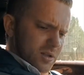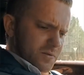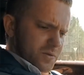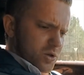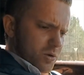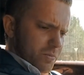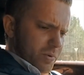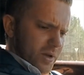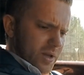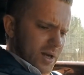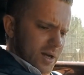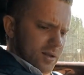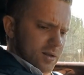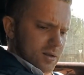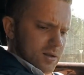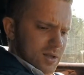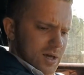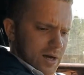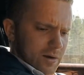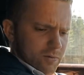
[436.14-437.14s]
это все
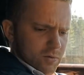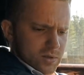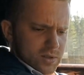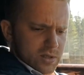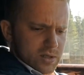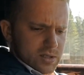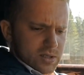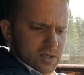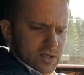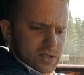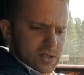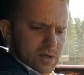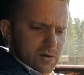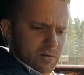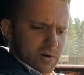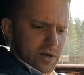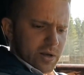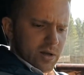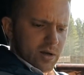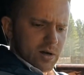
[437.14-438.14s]
понятно, да, вот здесь есть
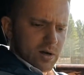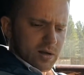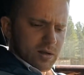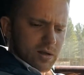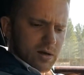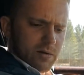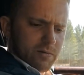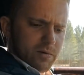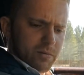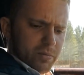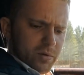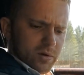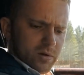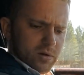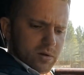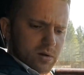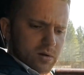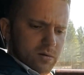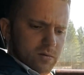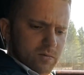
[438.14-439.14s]
аварийка, она
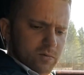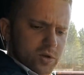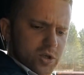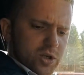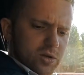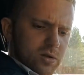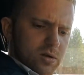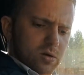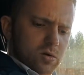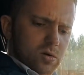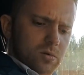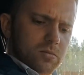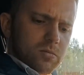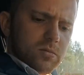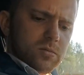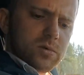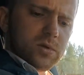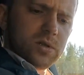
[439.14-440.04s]
выполнена в очень таком